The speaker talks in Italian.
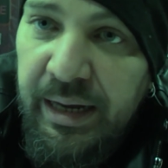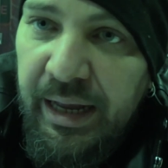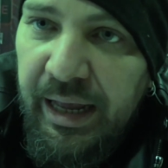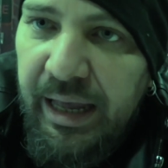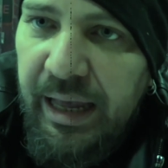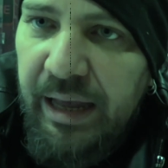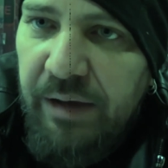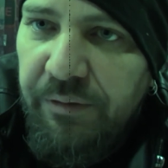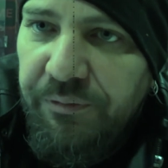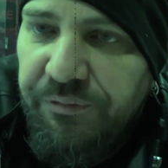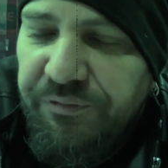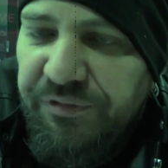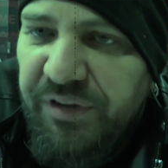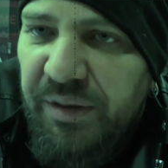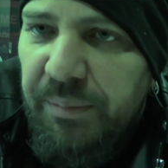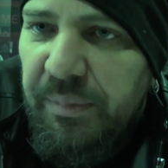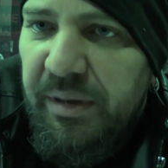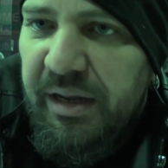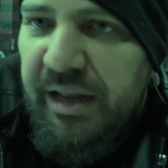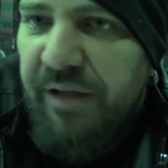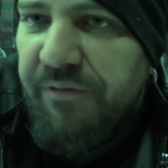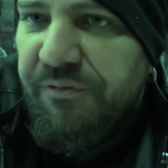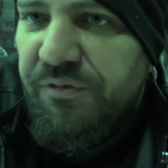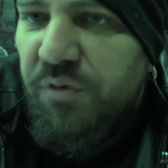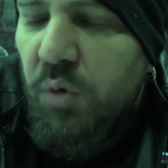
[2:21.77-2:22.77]
È un
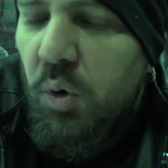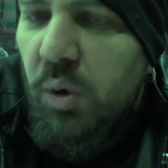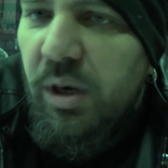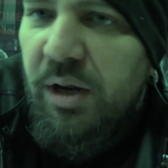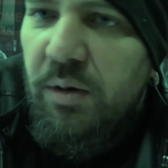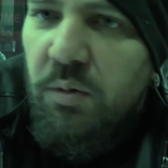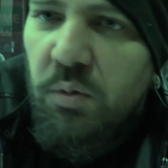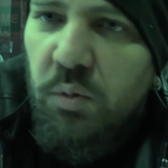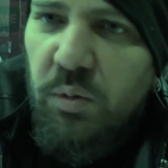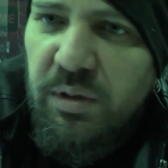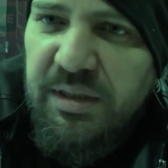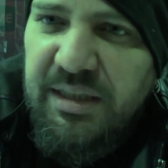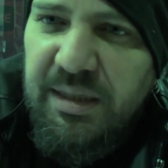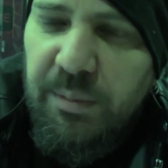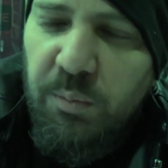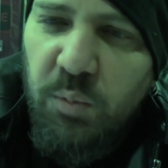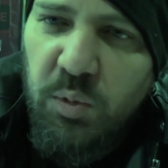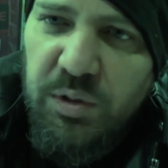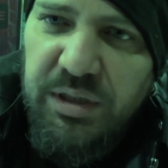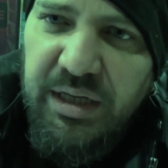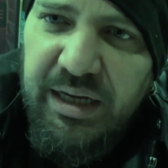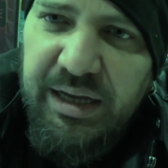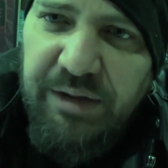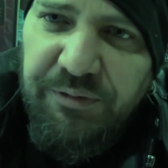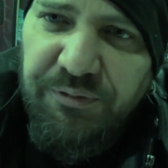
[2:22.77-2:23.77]
film che vola con queste
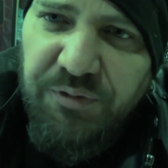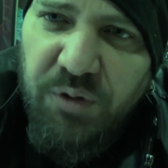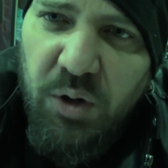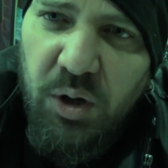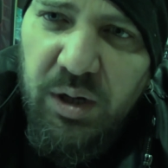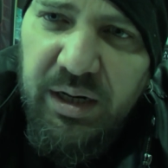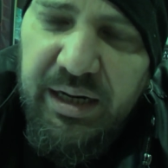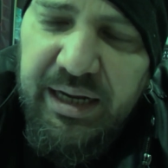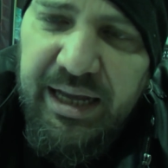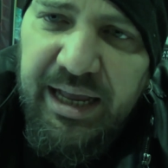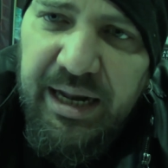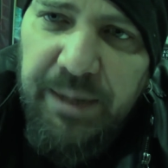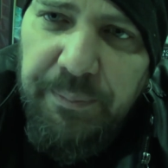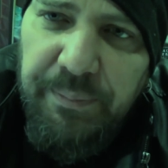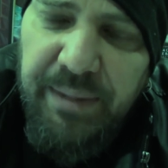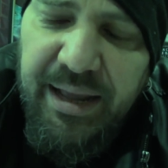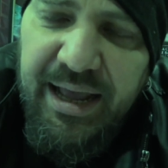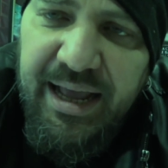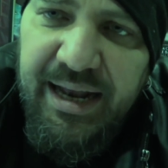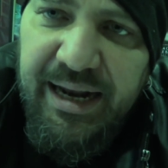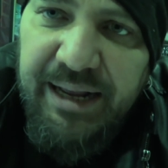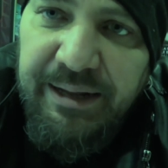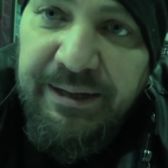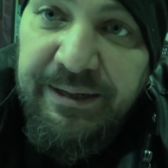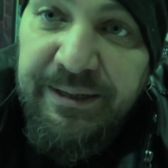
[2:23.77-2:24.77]
musiche folk
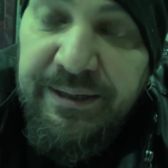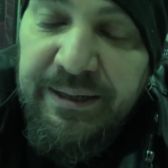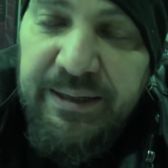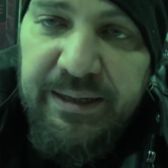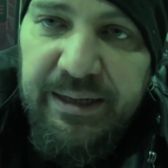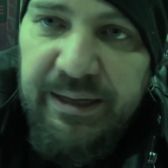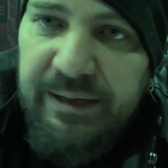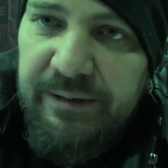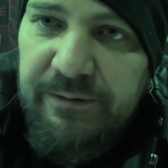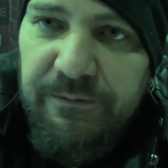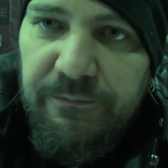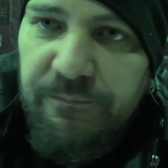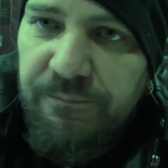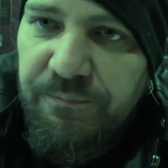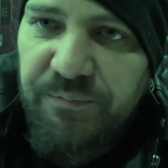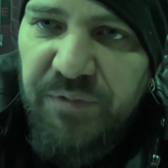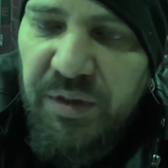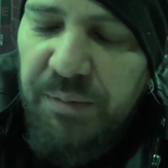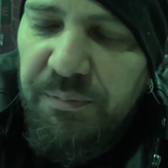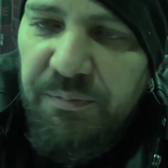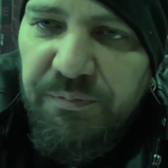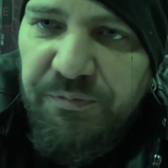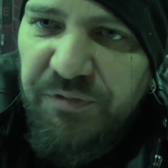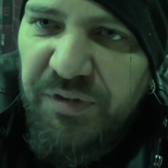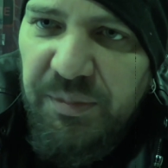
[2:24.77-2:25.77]
armene è un,
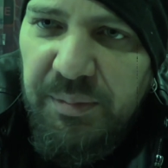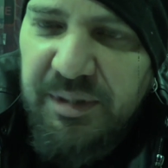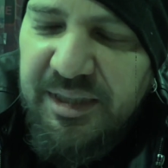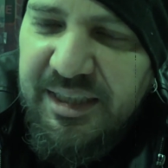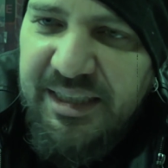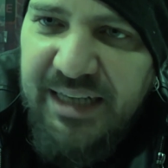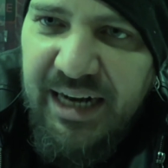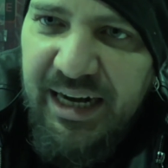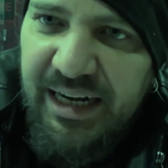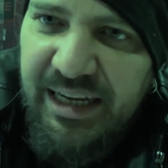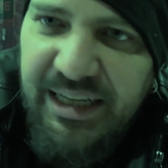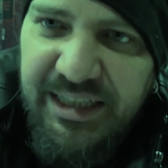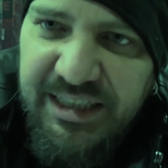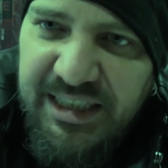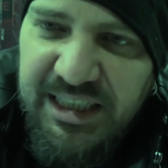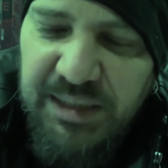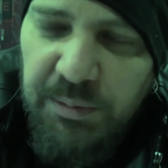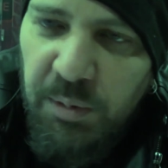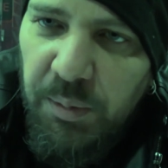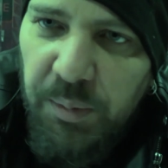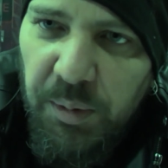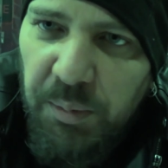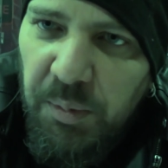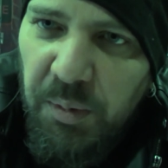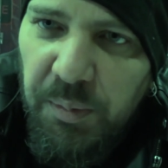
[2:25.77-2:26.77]
un film
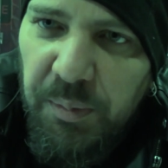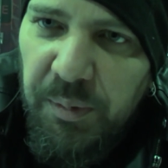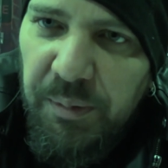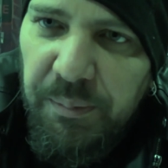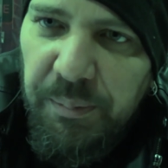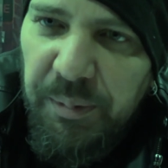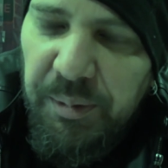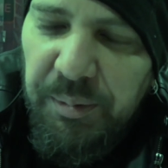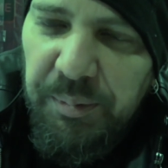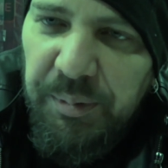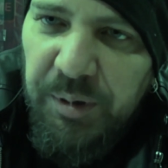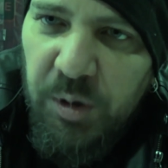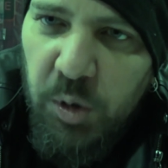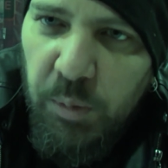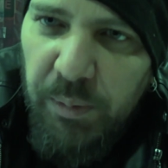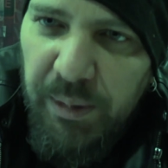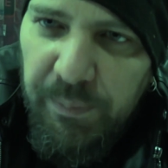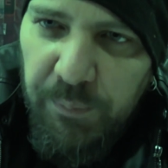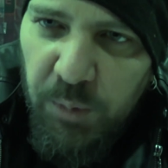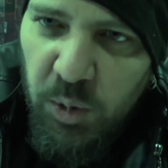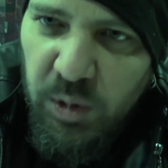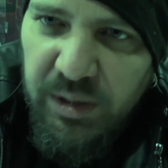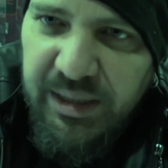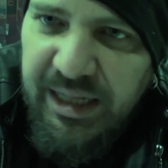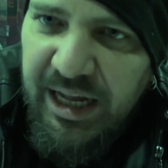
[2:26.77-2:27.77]
stranissimo proprio per, per, per come è
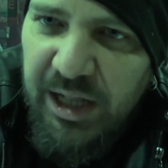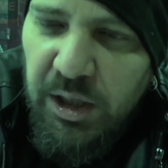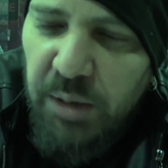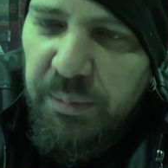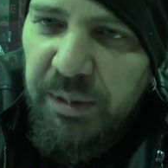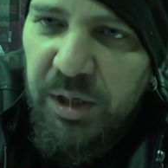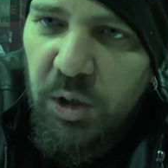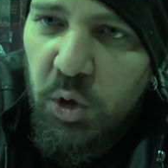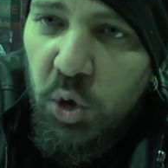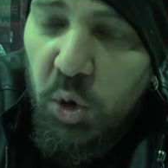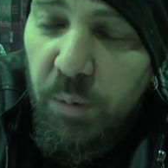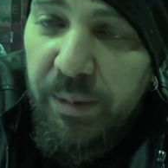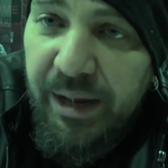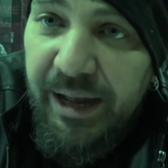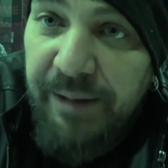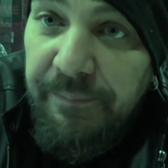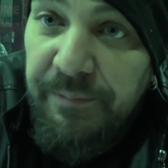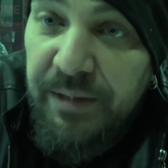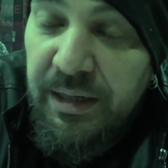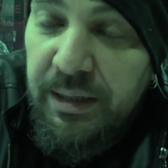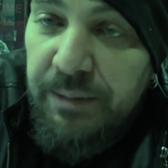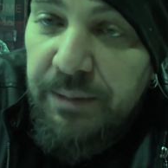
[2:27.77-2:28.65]
montato, per come è